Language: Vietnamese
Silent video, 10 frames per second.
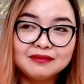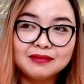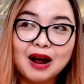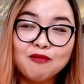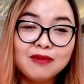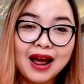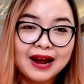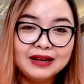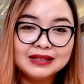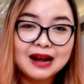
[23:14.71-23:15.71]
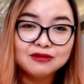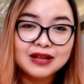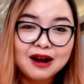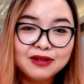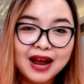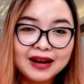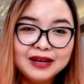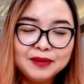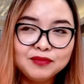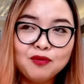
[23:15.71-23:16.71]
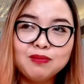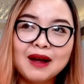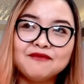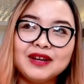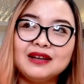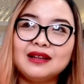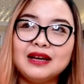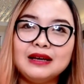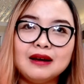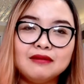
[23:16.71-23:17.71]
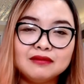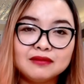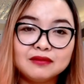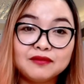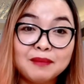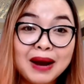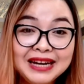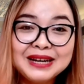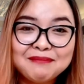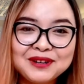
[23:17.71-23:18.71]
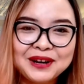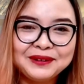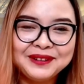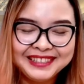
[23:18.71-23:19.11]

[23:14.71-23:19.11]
cộng lại sau 6 tháng nghiêm túc làm việc thì uh, mấy trăm triệu